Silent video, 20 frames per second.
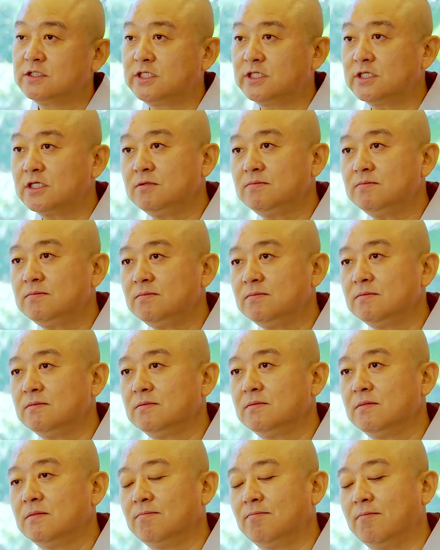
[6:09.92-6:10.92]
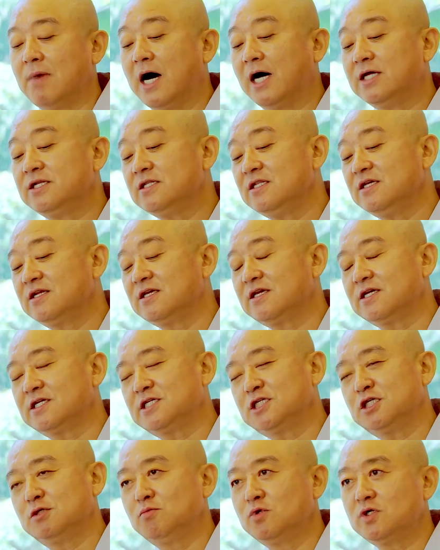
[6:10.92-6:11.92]
지금 많은
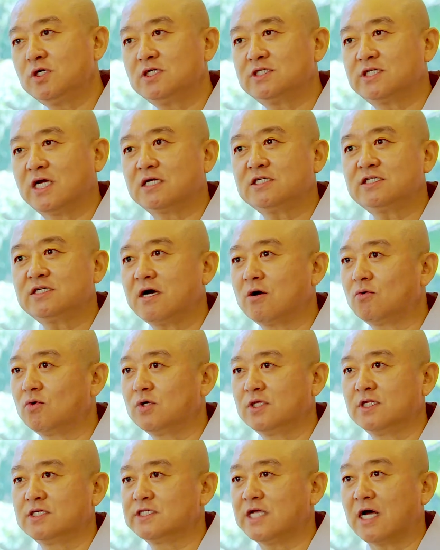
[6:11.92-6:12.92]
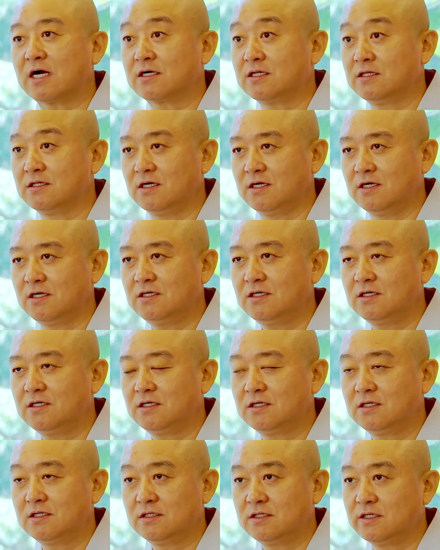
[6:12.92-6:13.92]
이렇게 신문을 장식하고 있는 사건들,
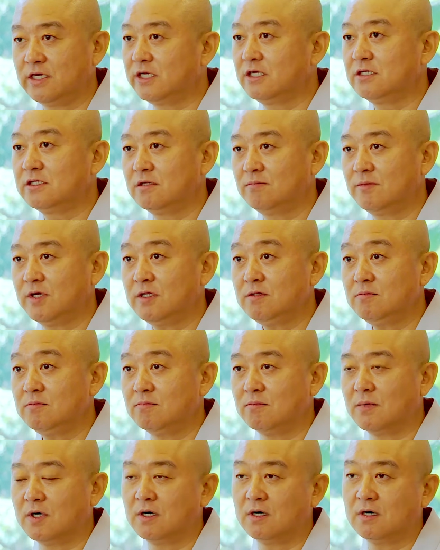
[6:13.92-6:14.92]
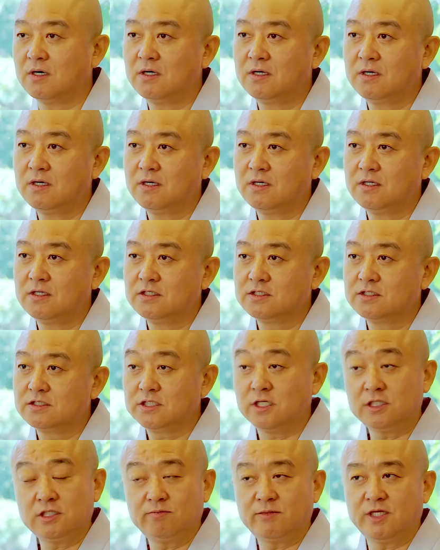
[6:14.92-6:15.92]
예를 들면 뭐
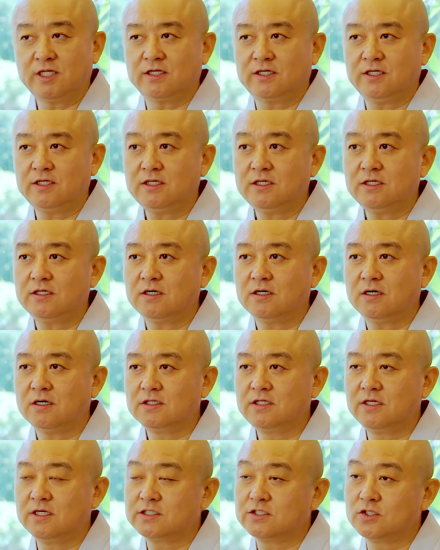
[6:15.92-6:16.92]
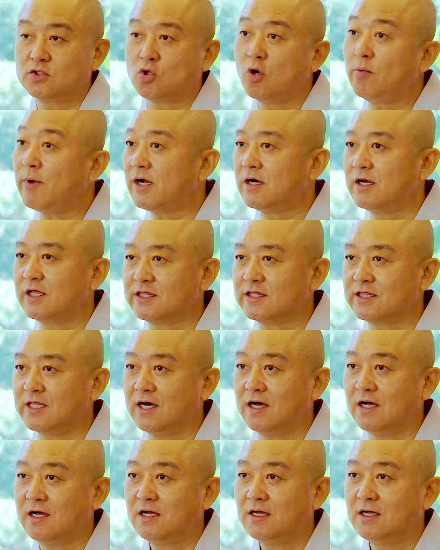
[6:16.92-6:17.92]
스님네들이 어디에서 도박을
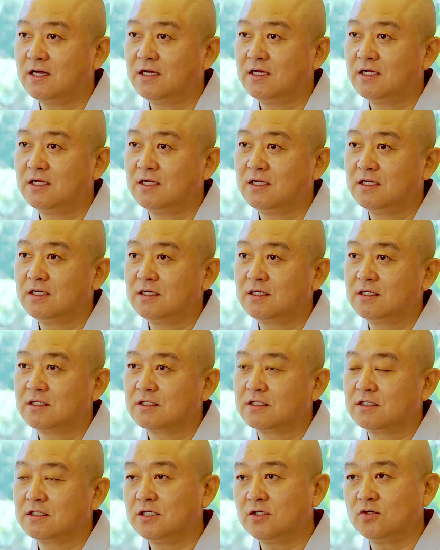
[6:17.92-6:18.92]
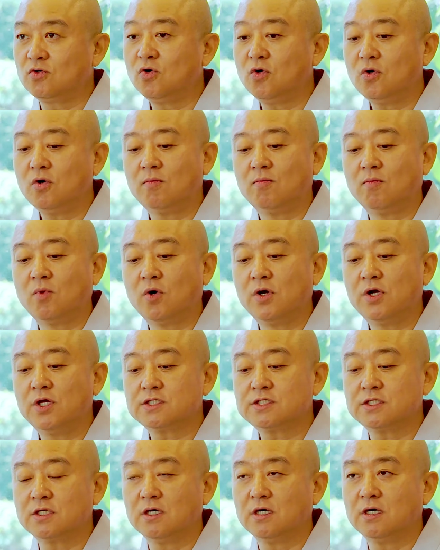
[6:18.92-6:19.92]
했다, 그리고
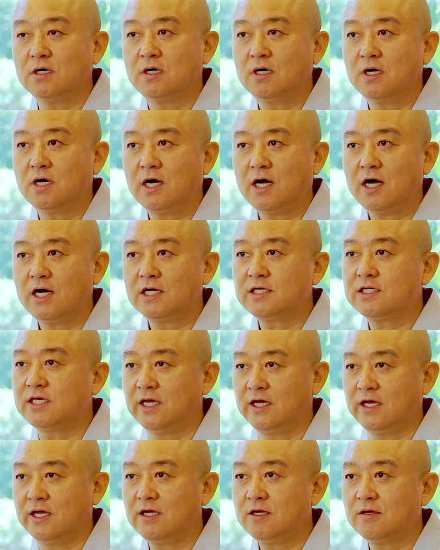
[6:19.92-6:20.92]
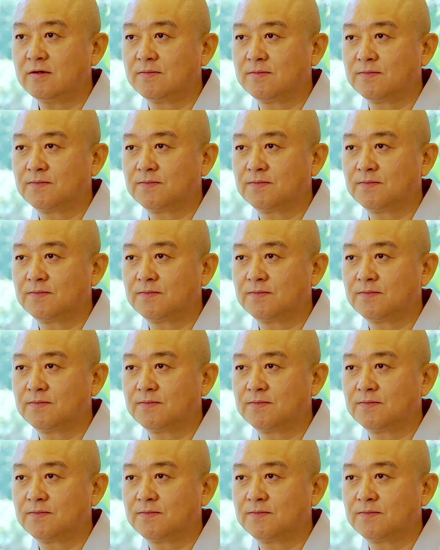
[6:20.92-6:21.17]
모여서 함께